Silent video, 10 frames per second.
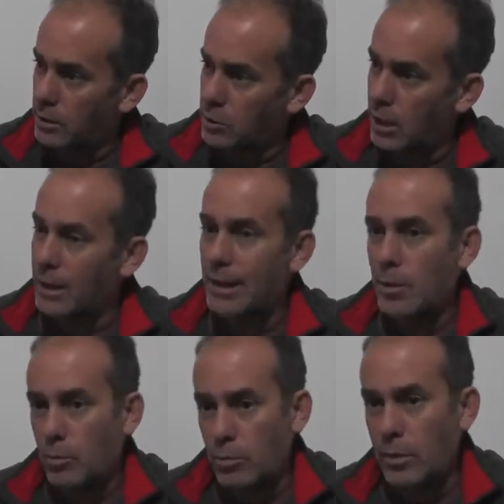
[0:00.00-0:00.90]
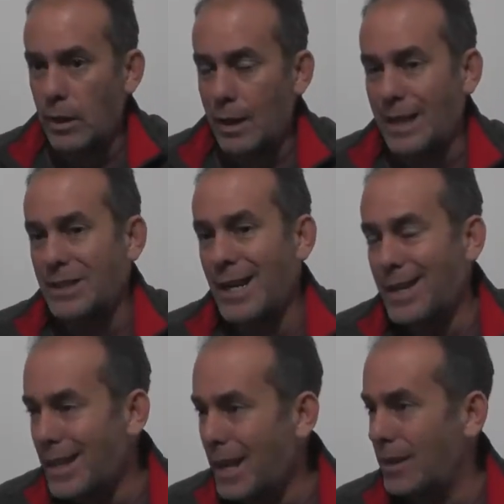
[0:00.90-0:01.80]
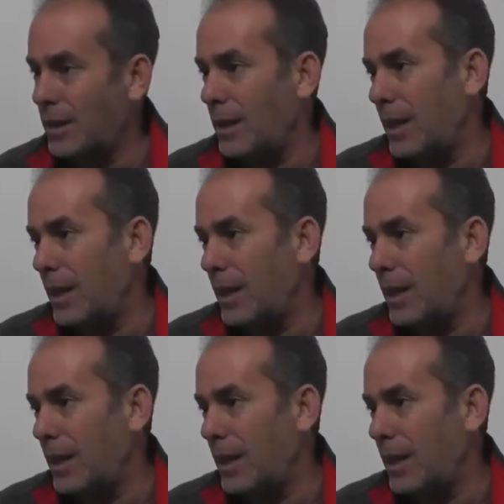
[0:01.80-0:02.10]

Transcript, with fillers: O sea, la realidad